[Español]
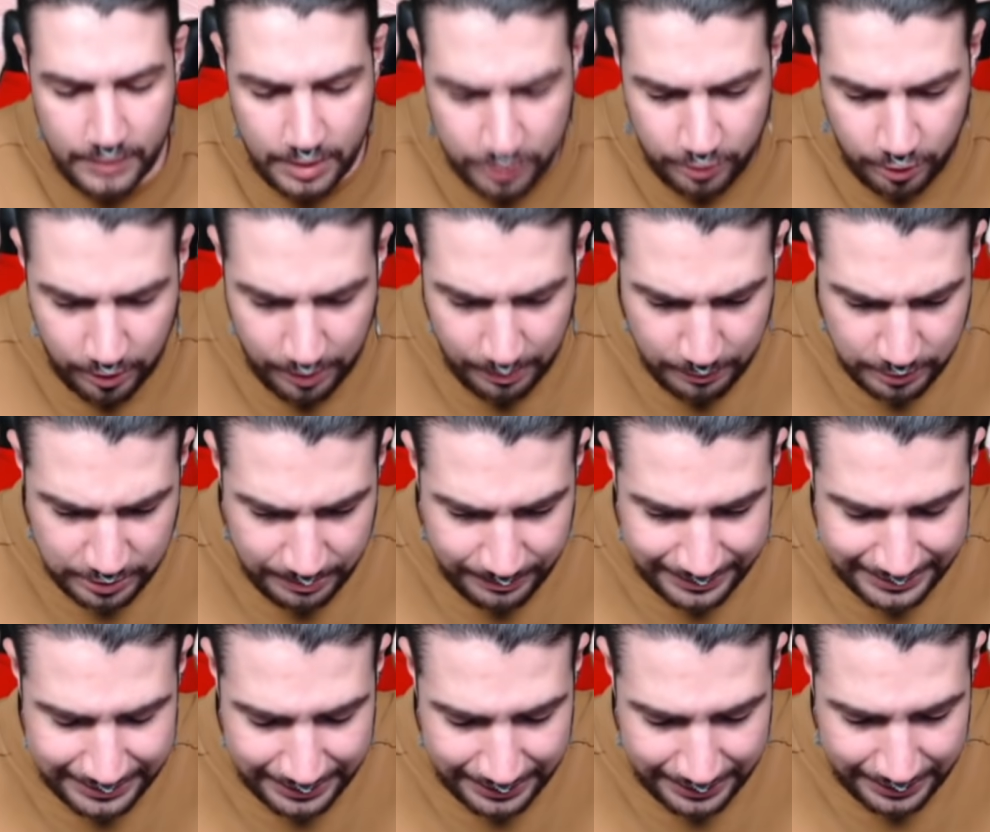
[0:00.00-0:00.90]
No lo vamos a
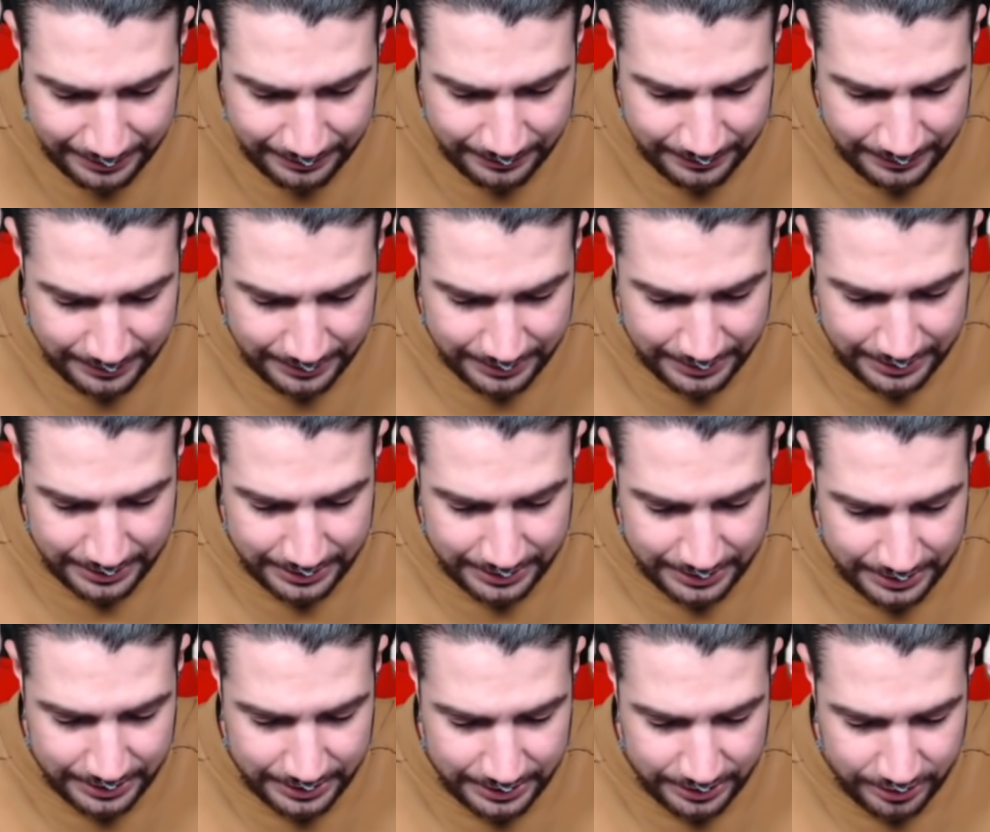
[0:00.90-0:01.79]
matar.
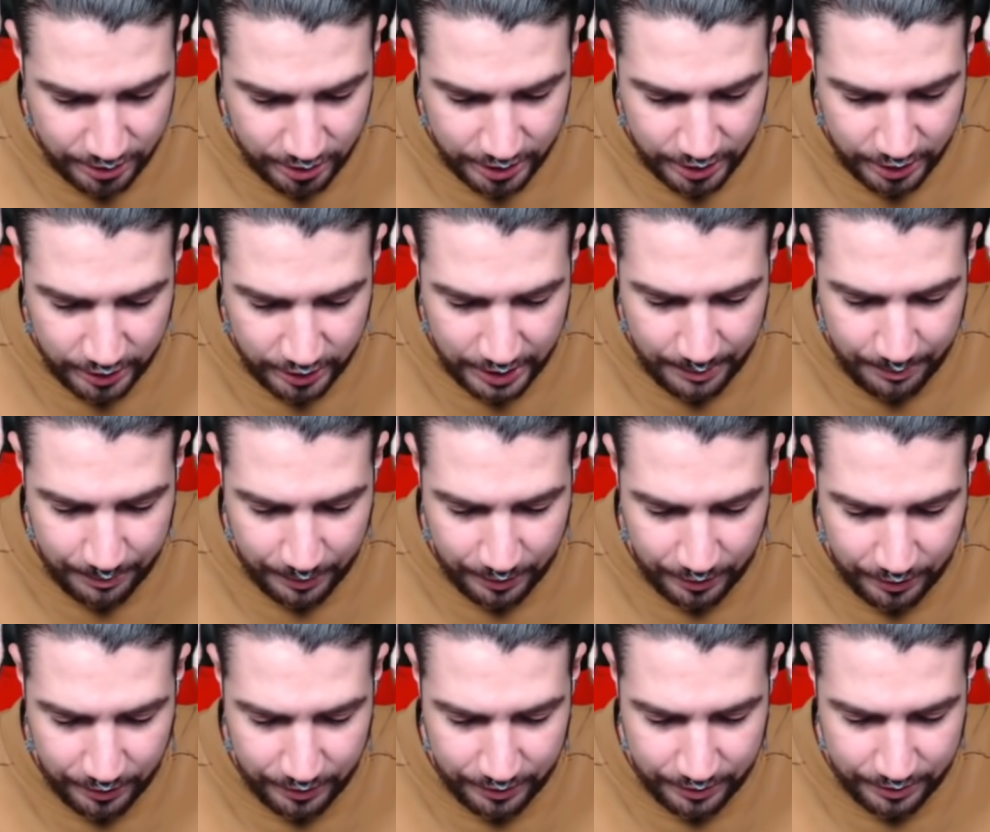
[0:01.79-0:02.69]
Y yo creo que
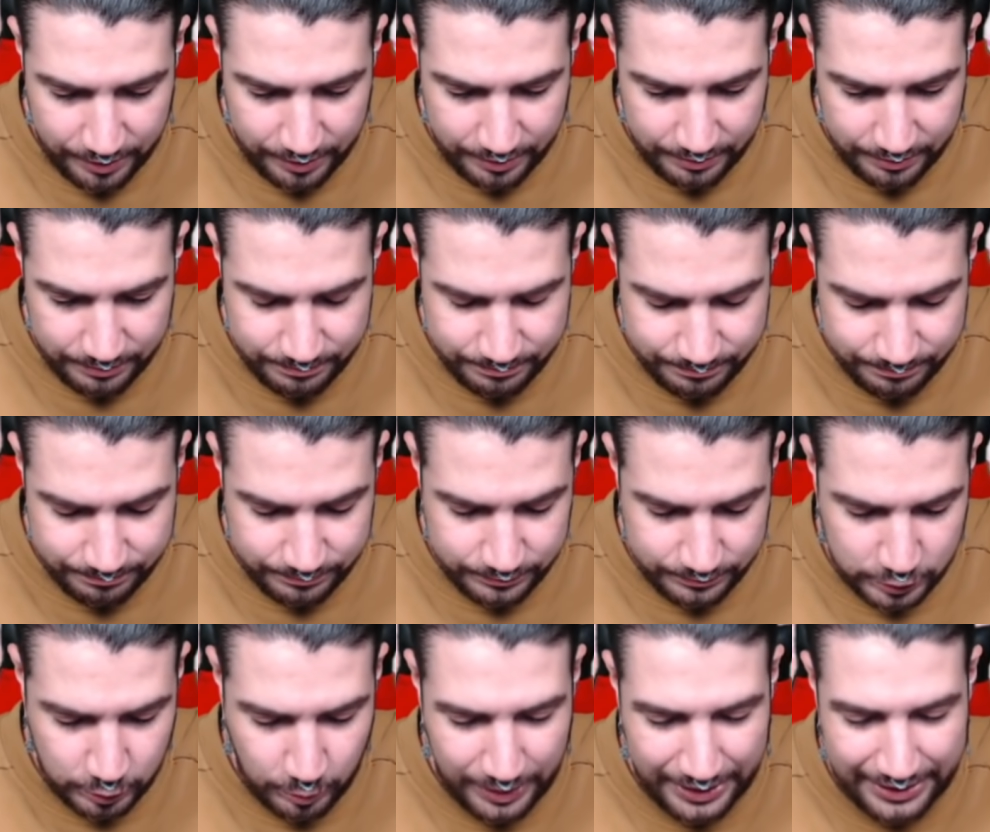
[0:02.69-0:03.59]
por
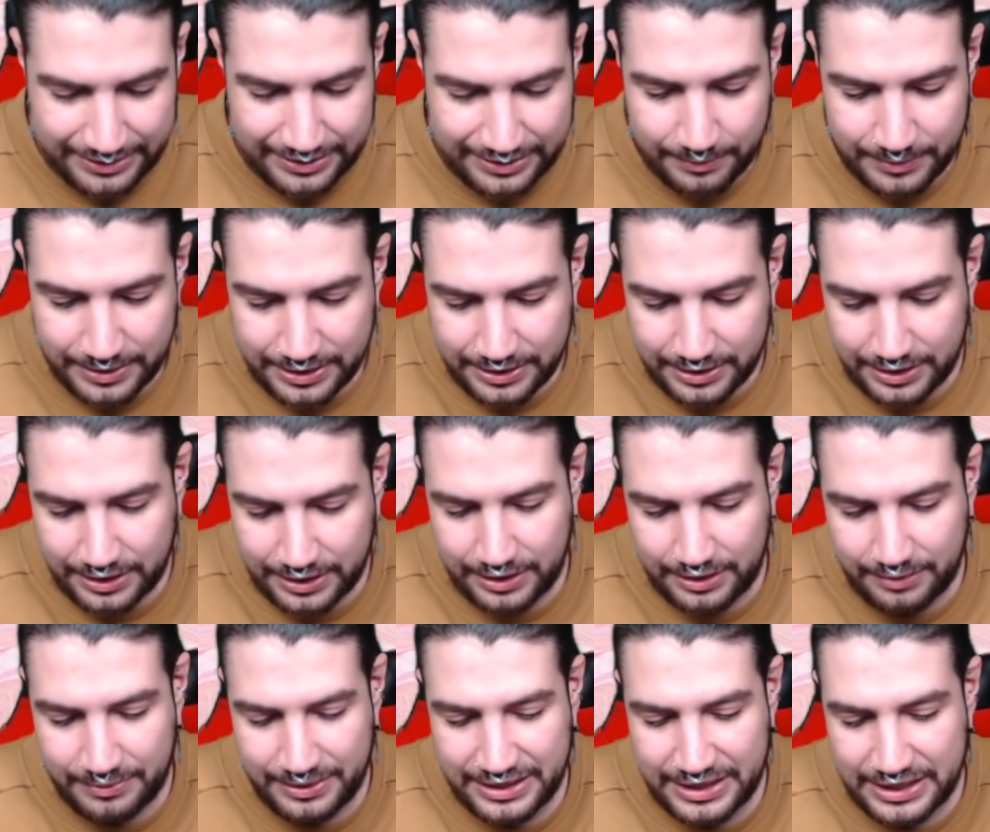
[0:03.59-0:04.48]
40.000
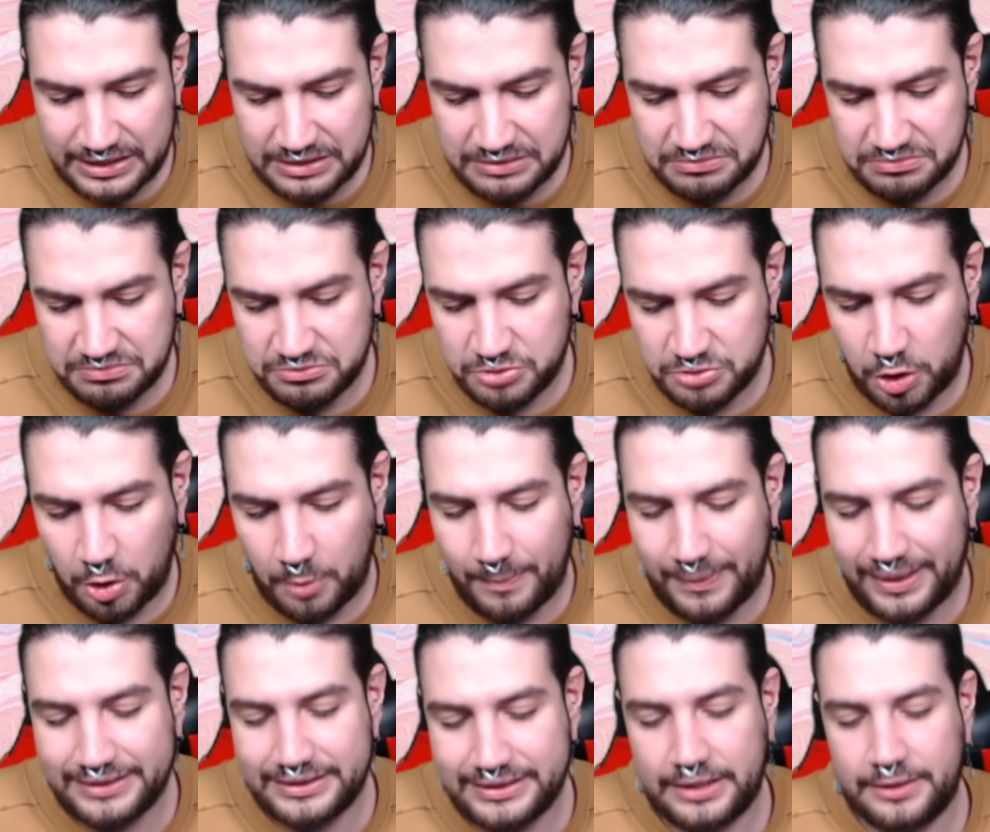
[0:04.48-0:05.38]
de vida no nos
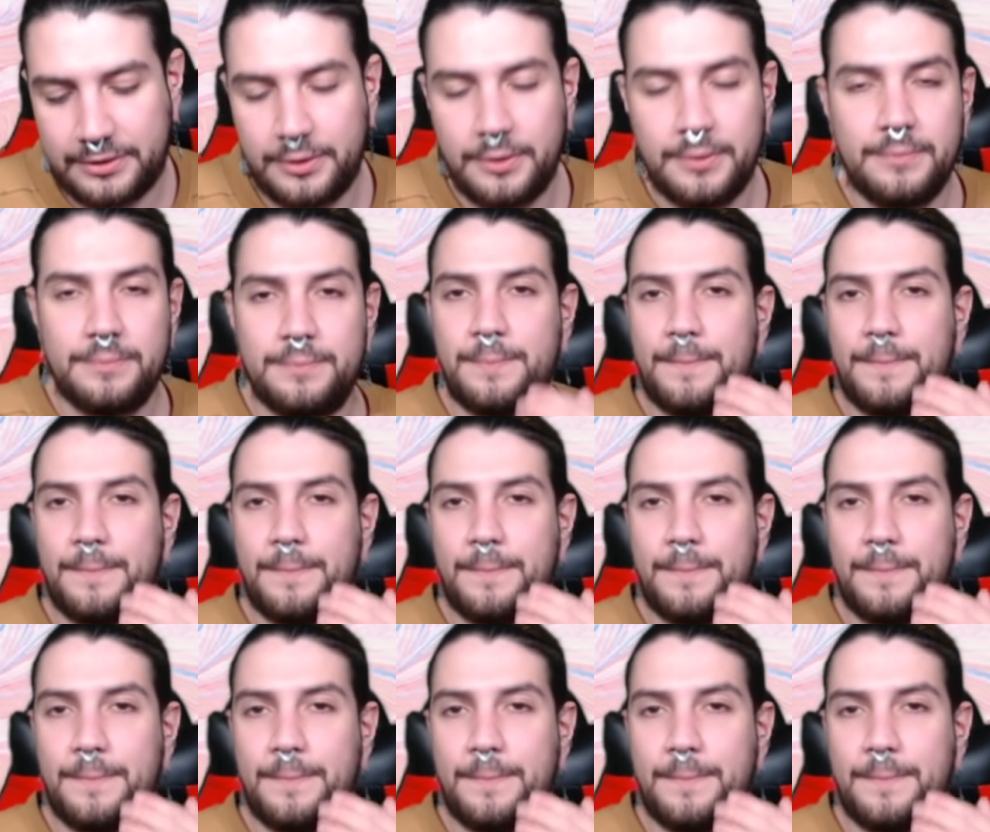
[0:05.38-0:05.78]
matan, ¿no?